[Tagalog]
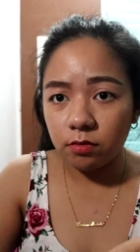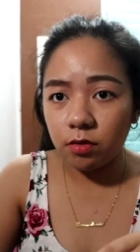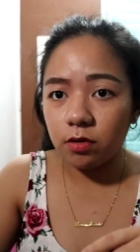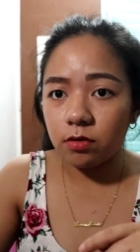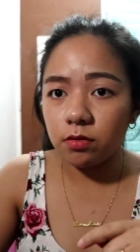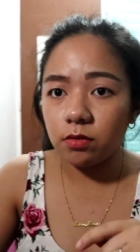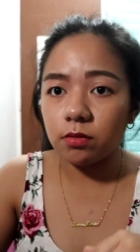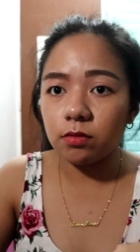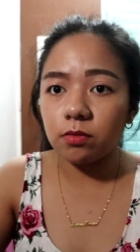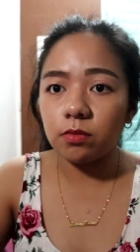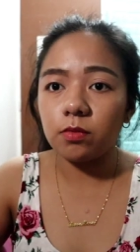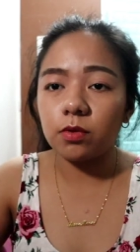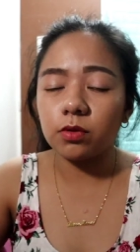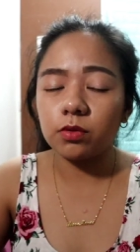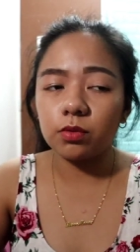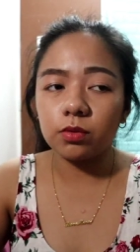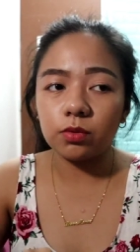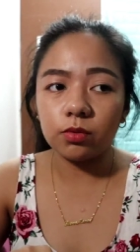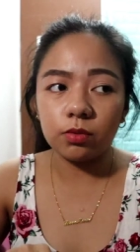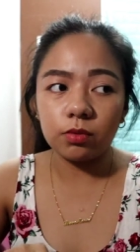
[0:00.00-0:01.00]
Paano ako
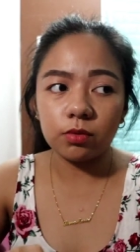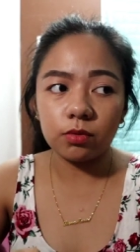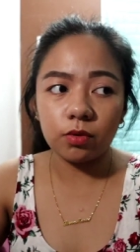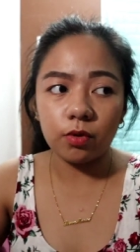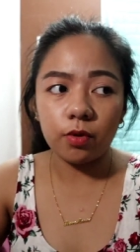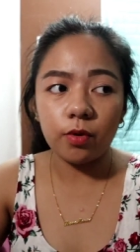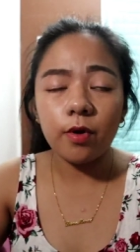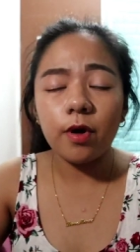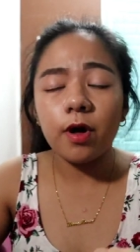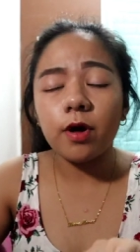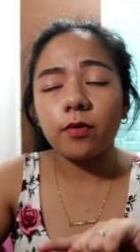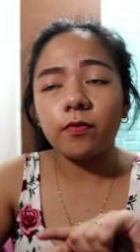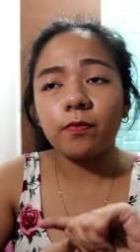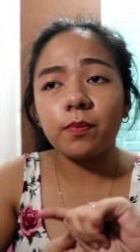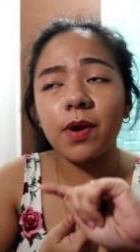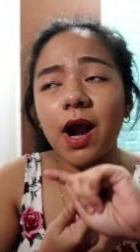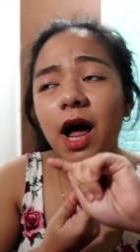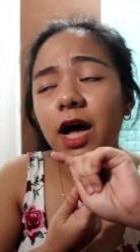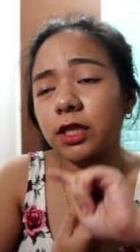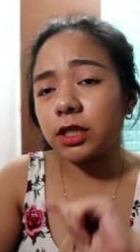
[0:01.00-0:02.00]
matututo?
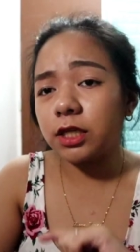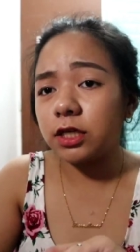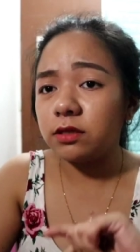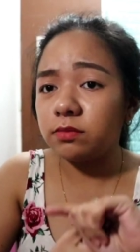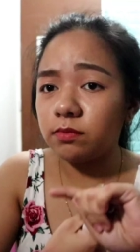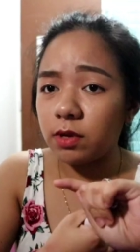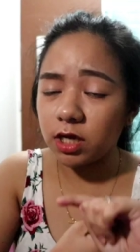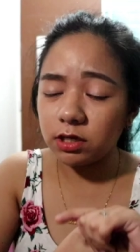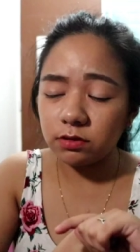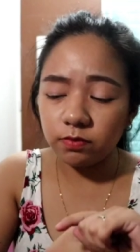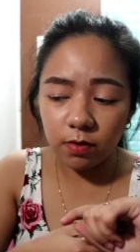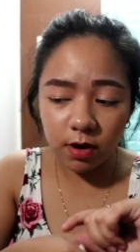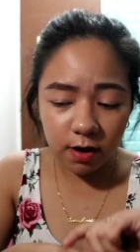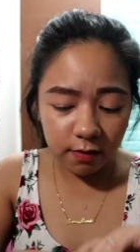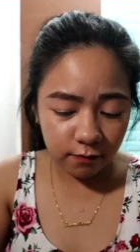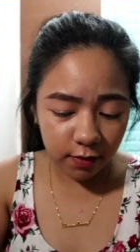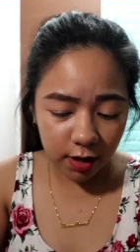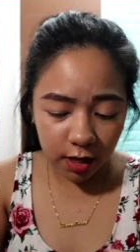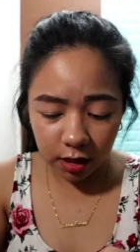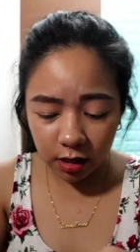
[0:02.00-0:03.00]
Practice makes
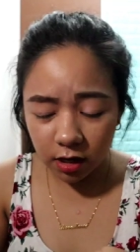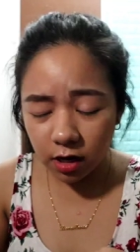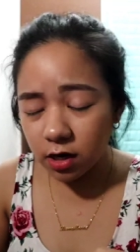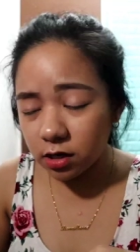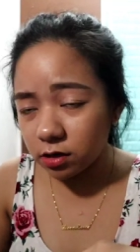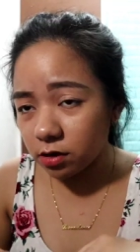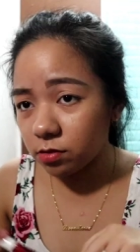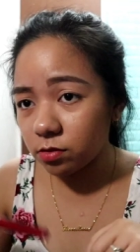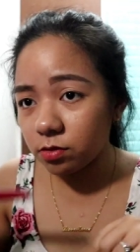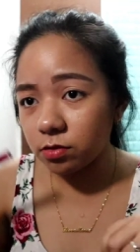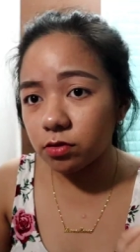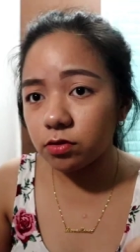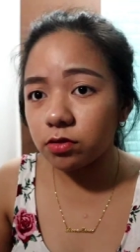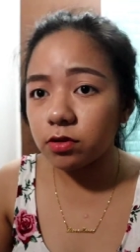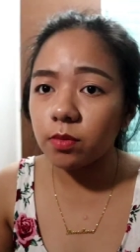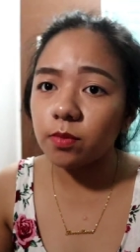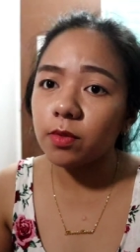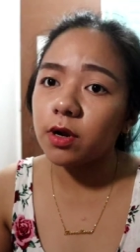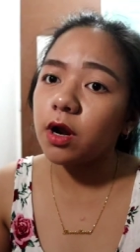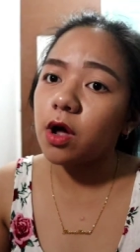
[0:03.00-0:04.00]
perfect.
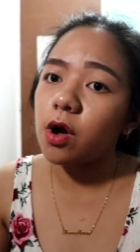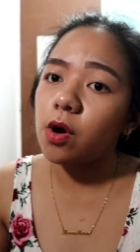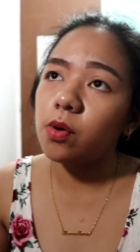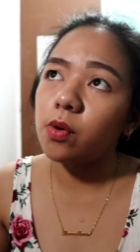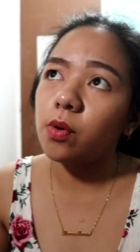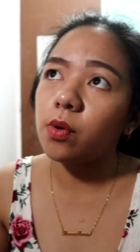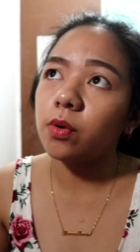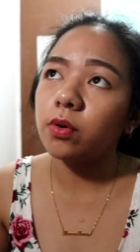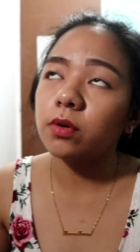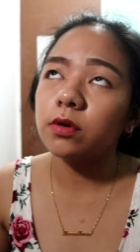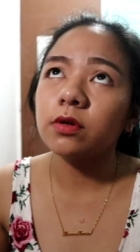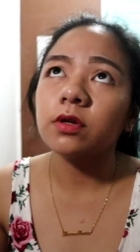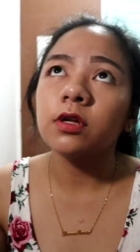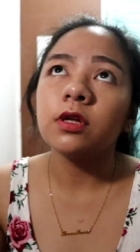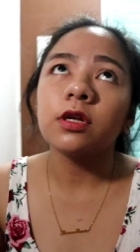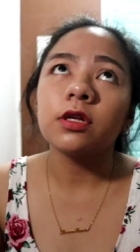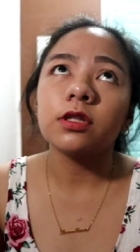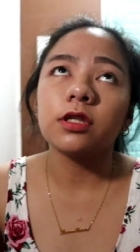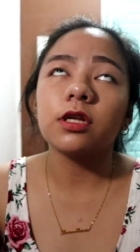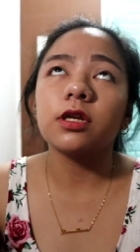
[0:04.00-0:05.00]
Nanonood naman ako.
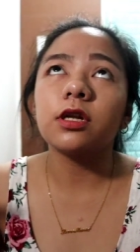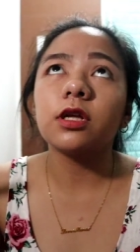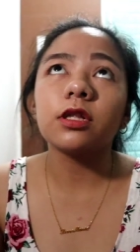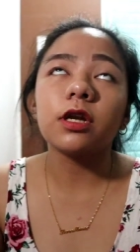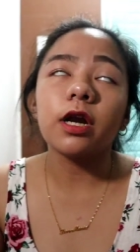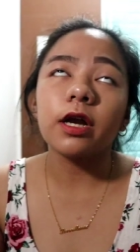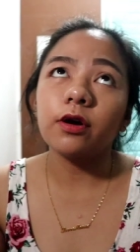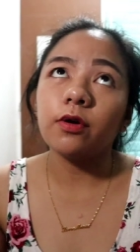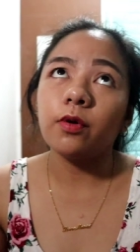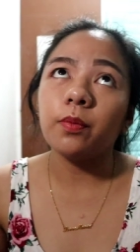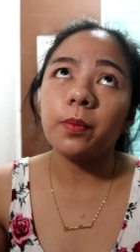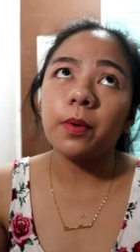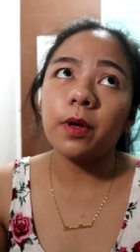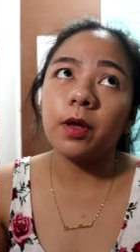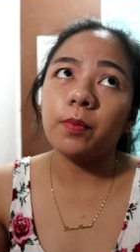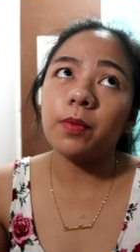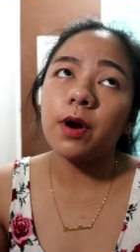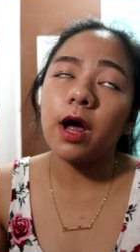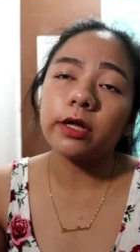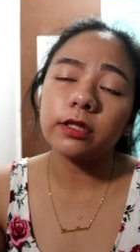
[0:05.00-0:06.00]
Tinatry ko
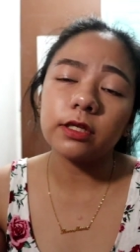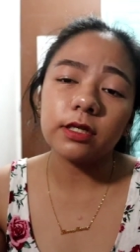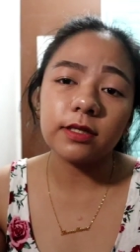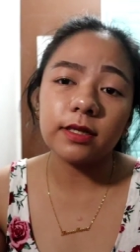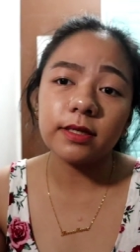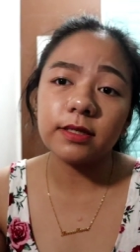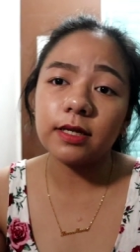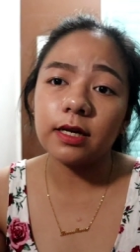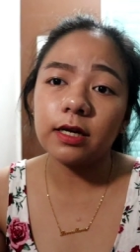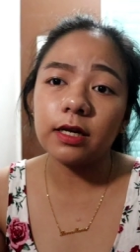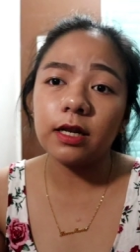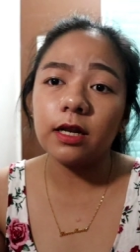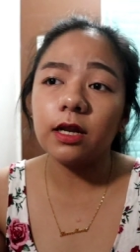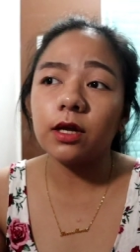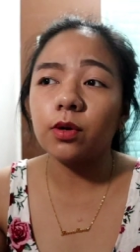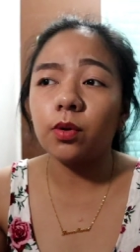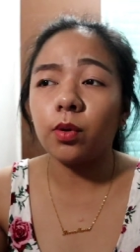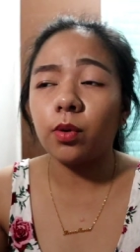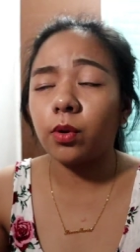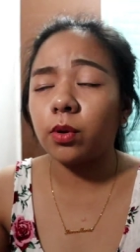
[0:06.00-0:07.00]
practice sa
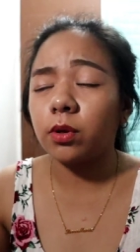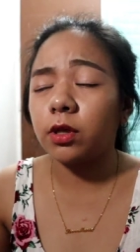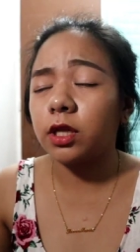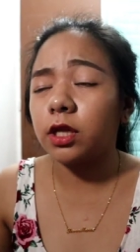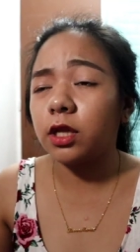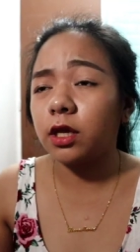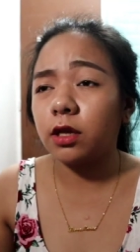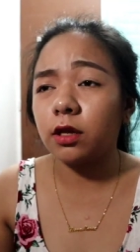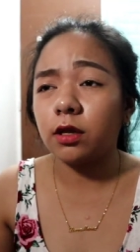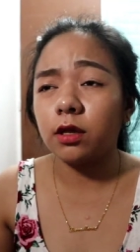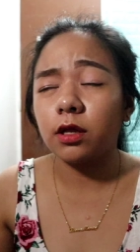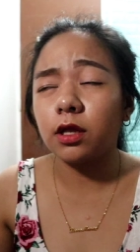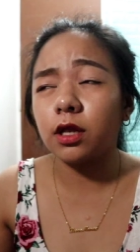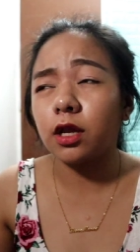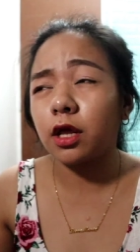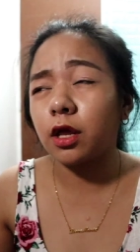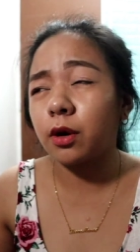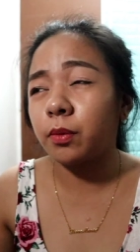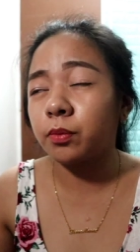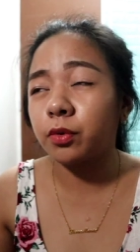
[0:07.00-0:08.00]
sarili ko.
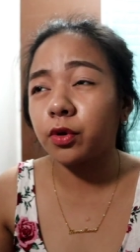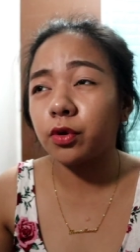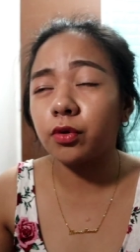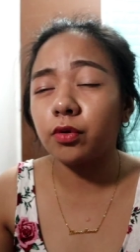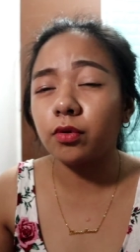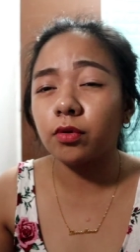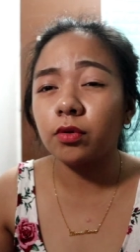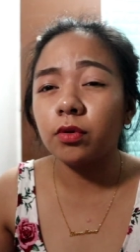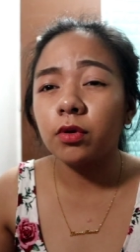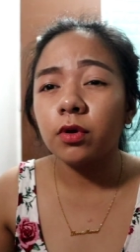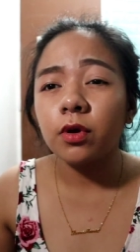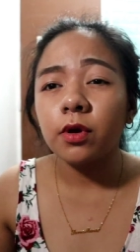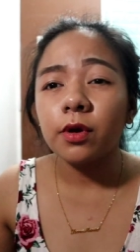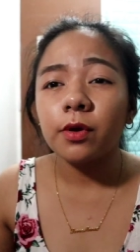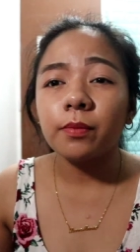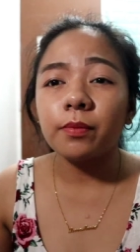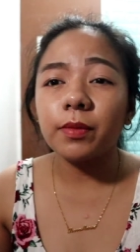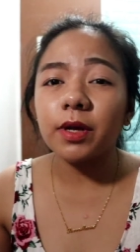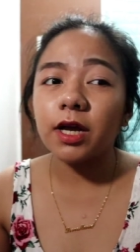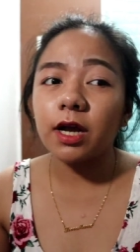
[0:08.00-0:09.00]
Hinihirayan ko yung
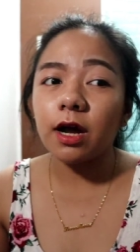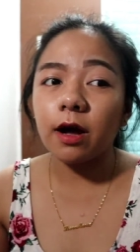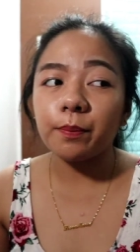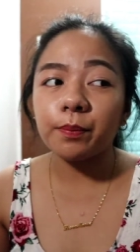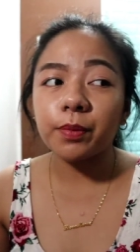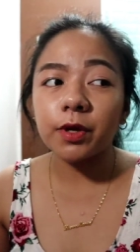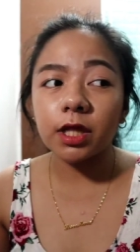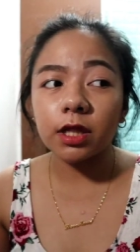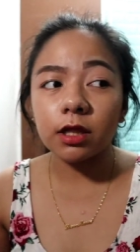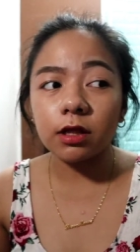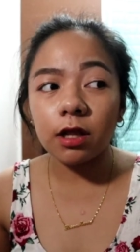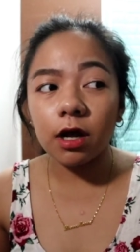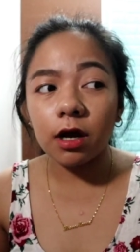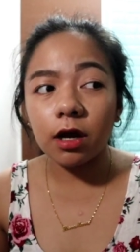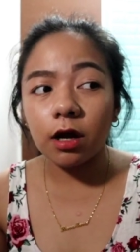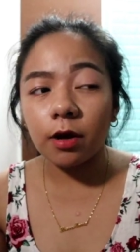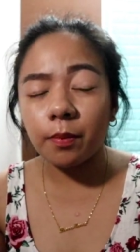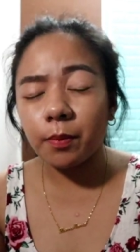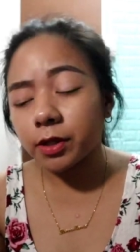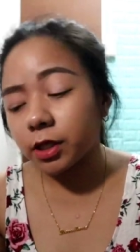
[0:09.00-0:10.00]
makeup kit
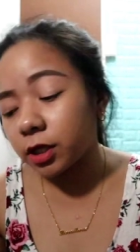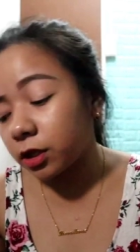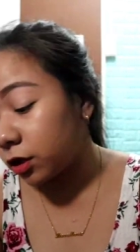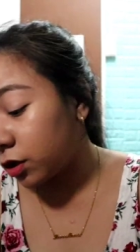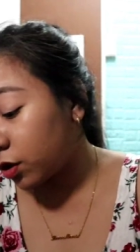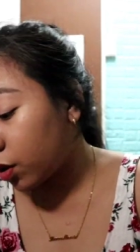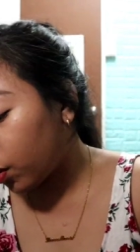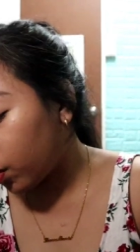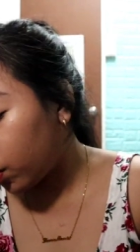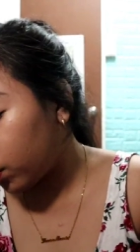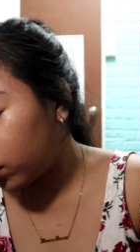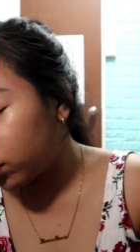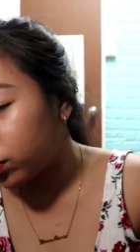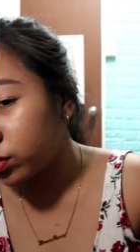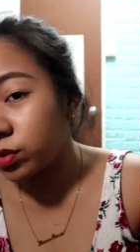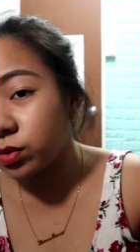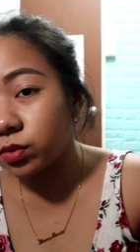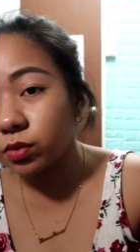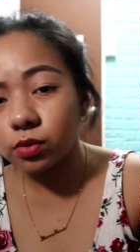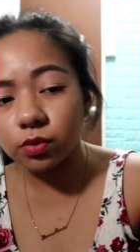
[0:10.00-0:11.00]
ng kapatid ko.
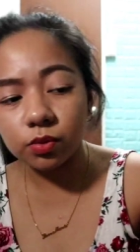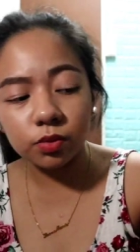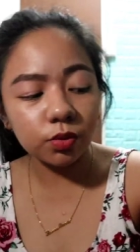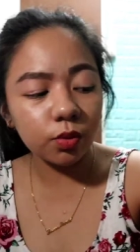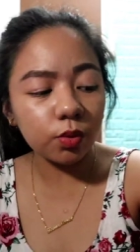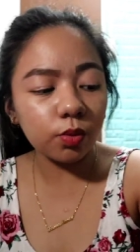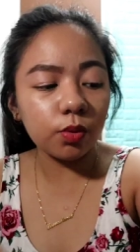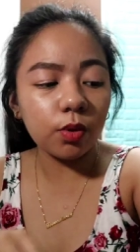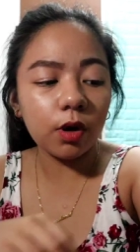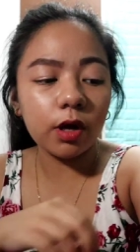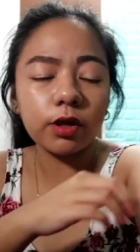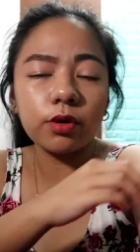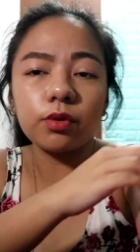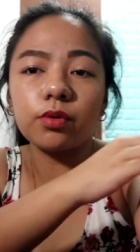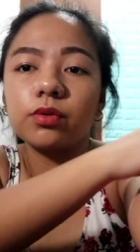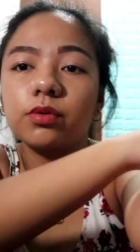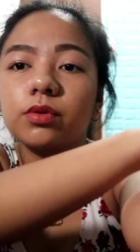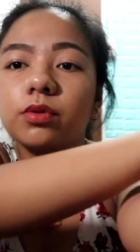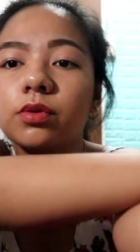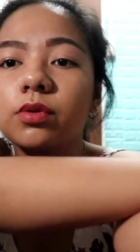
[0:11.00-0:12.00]
So,
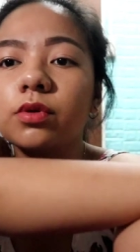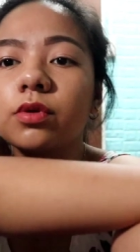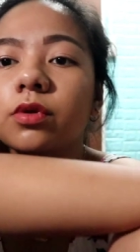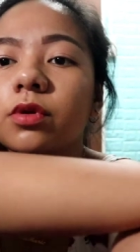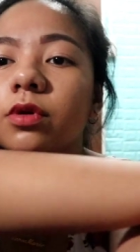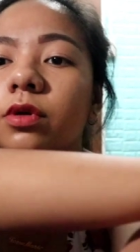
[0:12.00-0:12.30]
ayun.